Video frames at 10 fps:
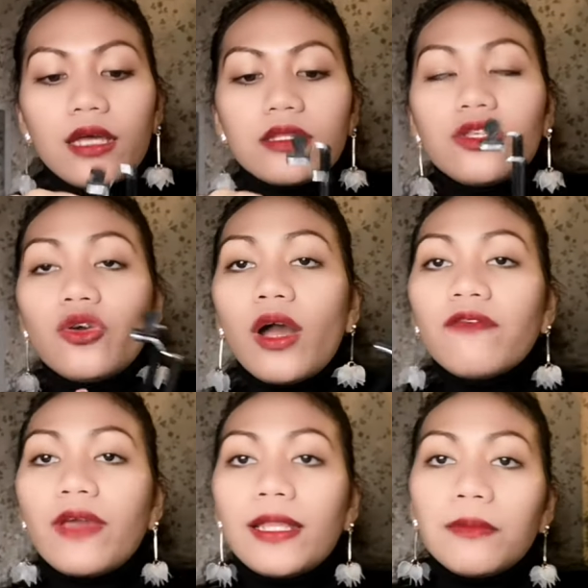At yung
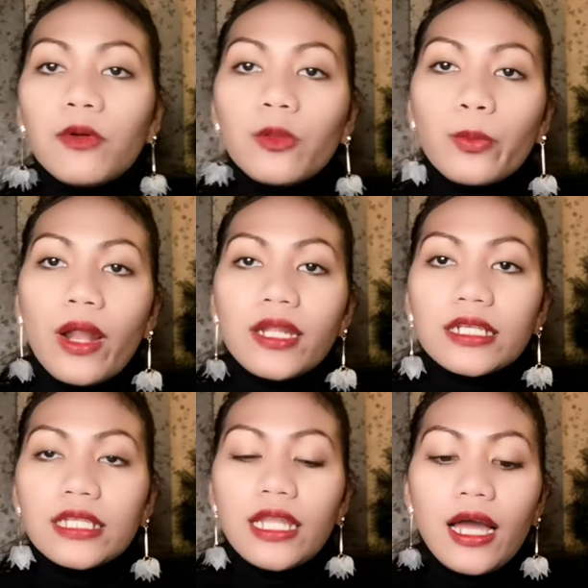available
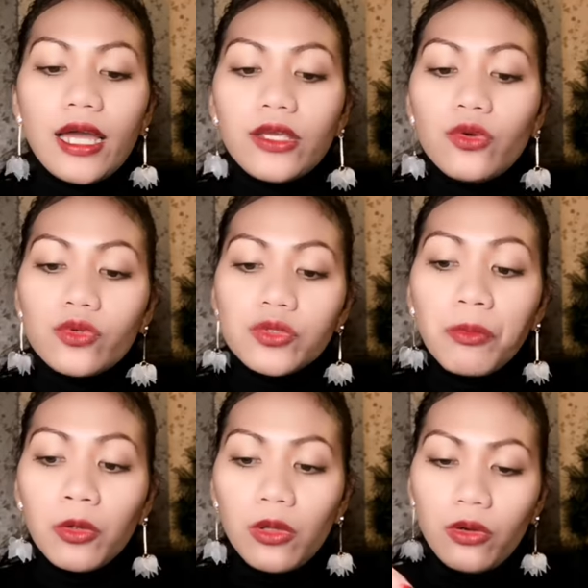product nila ay yung
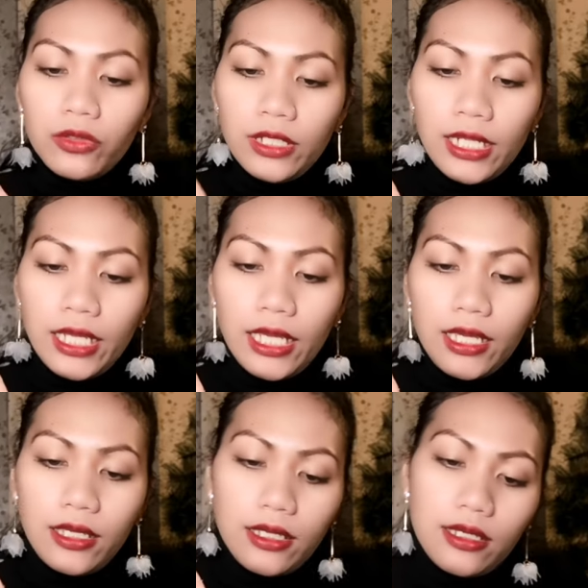small
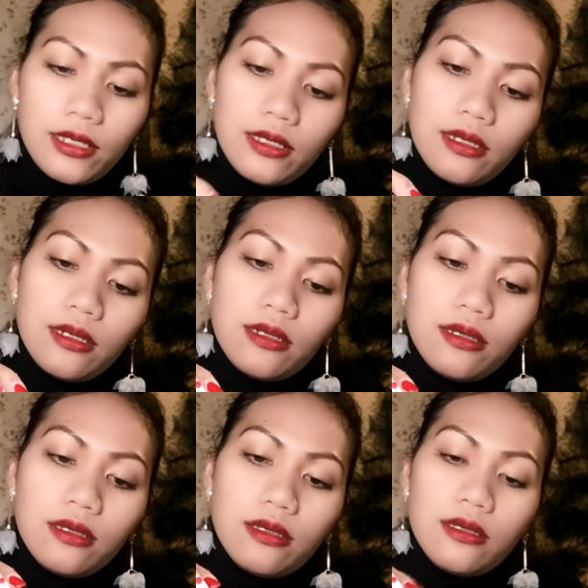only.
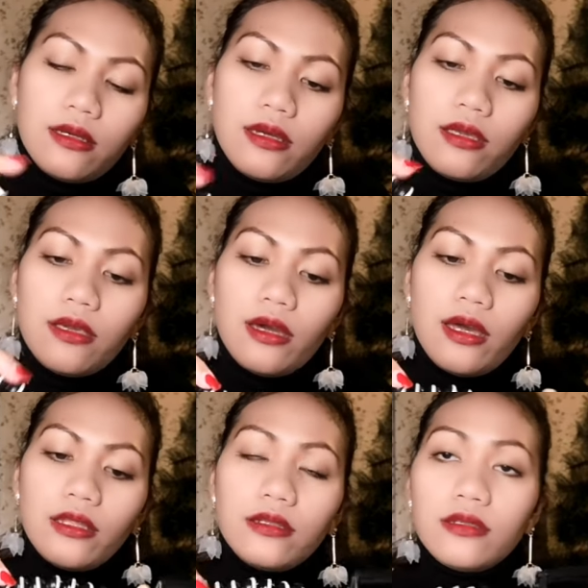
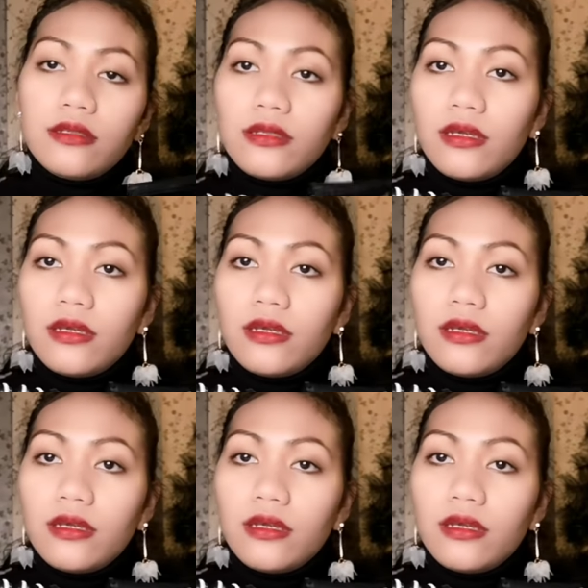Ayan.